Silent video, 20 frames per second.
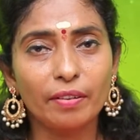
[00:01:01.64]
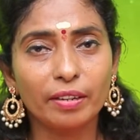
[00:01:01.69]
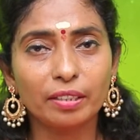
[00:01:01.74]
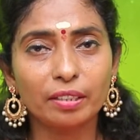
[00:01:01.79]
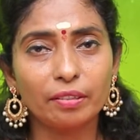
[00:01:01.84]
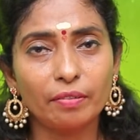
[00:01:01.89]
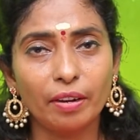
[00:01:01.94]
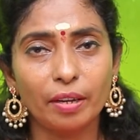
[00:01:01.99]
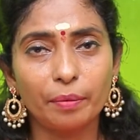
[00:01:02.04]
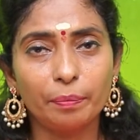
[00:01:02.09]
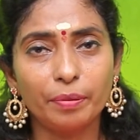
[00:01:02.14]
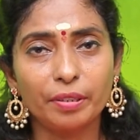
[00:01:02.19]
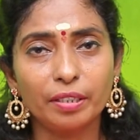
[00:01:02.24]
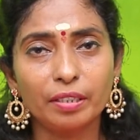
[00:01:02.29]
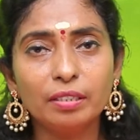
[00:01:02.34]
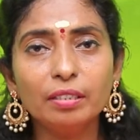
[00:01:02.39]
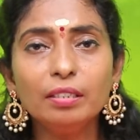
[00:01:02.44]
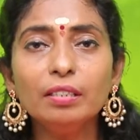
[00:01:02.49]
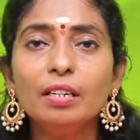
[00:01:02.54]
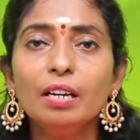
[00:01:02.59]
வரதுக்கு வாய்ப்பு
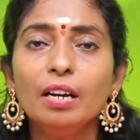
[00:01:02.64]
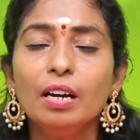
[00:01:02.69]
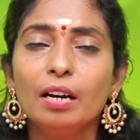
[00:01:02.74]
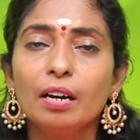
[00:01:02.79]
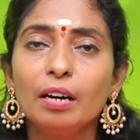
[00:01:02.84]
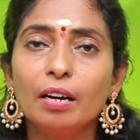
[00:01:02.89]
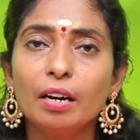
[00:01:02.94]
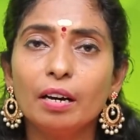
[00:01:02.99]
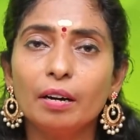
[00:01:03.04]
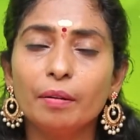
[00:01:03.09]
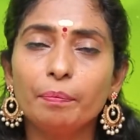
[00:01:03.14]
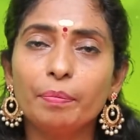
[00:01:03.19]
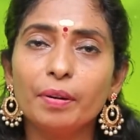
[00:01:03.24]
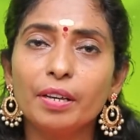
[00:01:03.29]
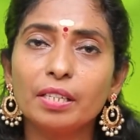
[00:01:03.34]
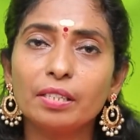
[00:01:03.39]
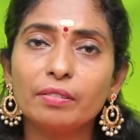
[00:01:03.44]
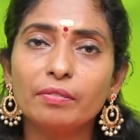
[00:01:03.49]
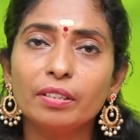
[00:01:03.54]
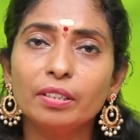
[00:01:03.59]
இருக்குது
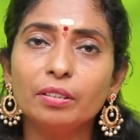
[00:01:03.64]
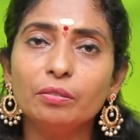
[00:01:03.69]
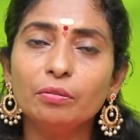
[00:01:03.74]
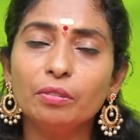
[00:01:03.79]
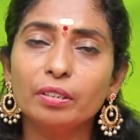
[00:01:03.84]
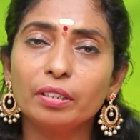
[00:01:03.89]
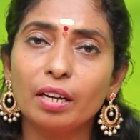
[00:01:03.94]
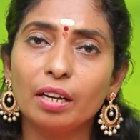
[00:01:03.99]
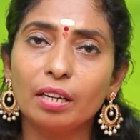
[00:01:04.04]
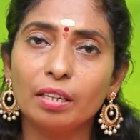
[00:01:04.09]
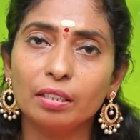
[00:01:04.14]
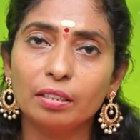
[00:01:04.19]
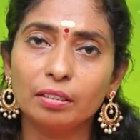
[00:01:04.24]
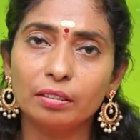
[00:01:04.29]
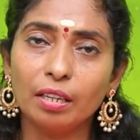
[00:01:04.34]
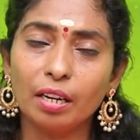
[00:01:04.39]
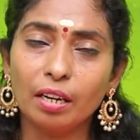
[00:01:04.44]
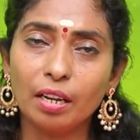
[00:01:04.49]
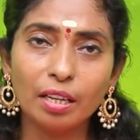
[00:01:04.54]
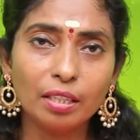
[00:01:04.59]
ப்ளஸ் வந்து உங்கள்
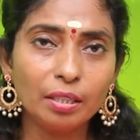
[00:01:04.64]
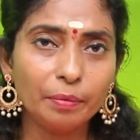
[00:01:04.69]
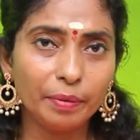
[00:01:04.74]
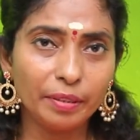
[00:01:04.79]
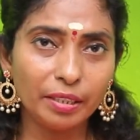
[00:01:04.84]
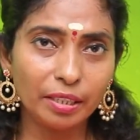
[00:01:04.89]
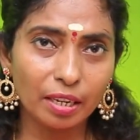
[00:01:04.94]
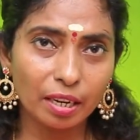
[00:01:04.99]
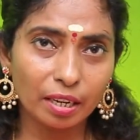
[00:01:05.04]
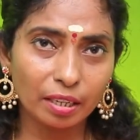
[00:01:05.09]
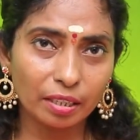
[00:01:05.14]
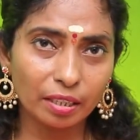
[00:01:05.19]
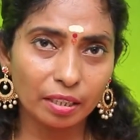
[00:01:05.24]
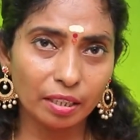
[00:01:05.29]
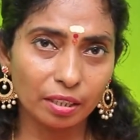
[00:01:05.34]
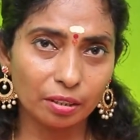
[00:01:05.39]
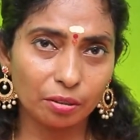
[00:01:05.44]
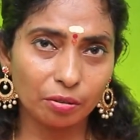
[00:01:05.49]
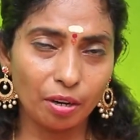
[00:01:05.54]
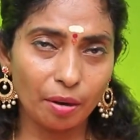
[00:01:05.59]
தனாதிபதியாகிய
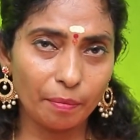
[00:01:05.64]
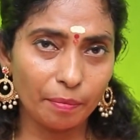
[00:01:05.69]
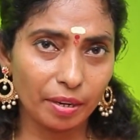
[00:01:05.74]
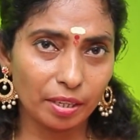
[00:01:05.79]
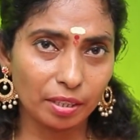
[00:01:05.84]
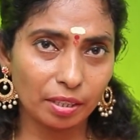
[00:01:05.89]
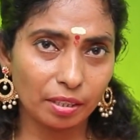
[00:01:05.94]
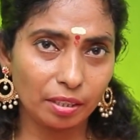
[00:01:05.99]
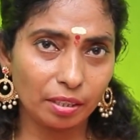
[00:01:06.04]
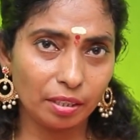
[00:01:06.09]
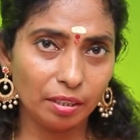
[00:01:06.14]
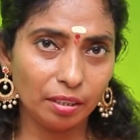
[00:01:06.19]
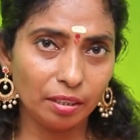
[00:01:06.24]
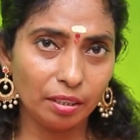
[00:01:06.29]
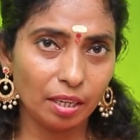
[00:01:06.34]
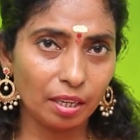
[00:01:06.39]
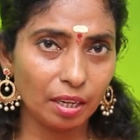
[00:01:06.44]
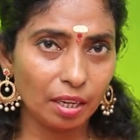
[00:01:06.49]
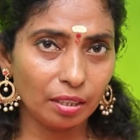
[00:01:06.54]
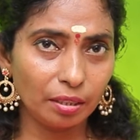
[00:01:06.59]
துலாம் ராசிக்கு
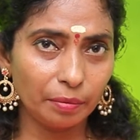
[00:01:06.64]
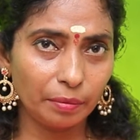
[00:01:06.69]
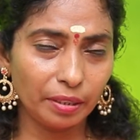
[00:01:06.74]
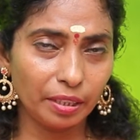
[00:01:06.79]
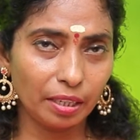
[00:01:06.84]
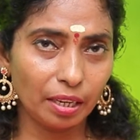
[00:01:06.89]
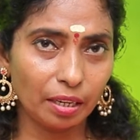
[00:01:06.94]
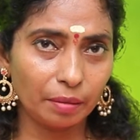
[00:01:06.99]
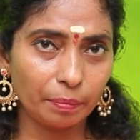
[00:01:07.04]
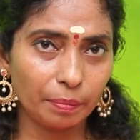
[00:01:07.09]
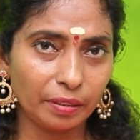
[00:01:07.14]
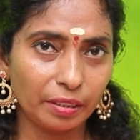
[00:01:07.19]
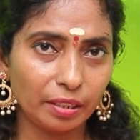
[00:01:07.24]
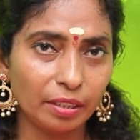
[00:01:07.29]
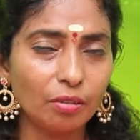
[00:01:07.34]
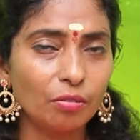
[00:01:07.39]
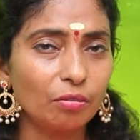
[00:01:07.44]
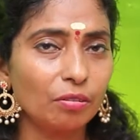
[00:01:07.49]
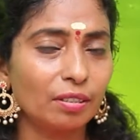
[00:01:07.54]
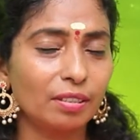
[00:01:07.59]
தனாதிபதியார்
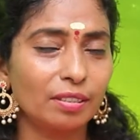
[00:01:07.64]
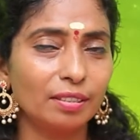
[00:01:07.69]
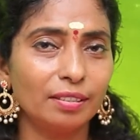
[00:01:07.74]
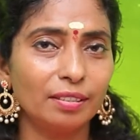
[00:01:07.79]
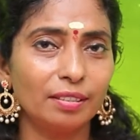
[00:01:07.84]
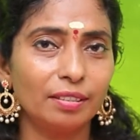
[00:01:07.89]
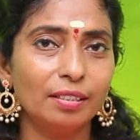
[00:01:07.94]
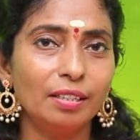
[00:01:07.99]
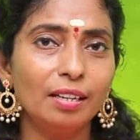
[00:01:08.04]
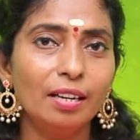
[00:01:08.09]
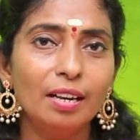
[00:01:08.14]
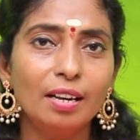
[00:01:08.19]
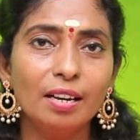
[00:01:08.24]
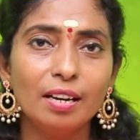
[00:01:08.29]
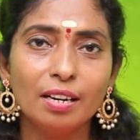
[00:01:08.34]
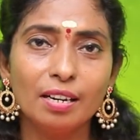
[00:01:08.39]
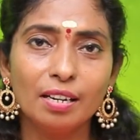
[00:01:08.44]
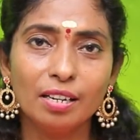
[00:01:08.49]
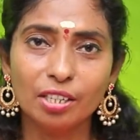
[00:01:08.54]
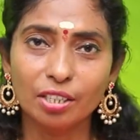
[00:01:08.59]
பார்த்திங்கன்னா உங்களுக்கு
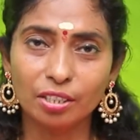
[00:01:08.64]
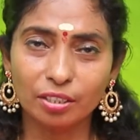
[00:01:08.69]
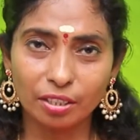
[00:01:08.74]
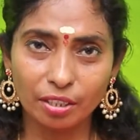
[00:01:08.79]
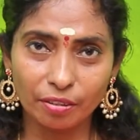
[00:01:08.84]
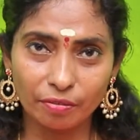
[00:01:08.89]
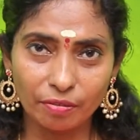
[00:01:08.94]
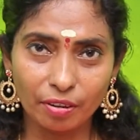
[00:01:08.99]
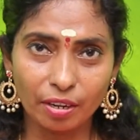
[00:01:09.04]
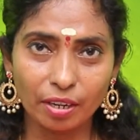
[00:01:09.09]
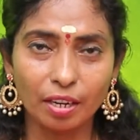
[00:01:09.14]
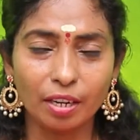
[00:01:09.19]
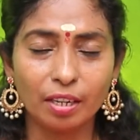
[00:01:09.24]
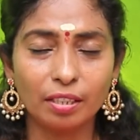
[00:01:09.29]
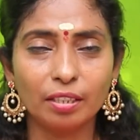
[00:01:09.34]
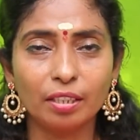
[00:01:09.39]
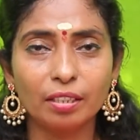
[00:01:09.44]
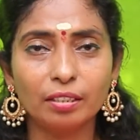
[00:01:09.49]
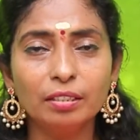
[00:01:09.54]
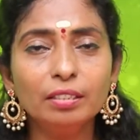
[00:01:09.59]
செவ்வாய்
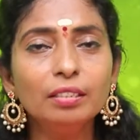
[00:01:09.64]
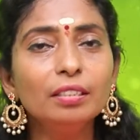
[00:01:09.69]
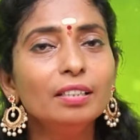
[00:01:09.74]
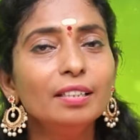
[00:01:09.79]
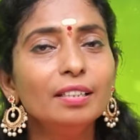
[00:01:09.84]
அதாவது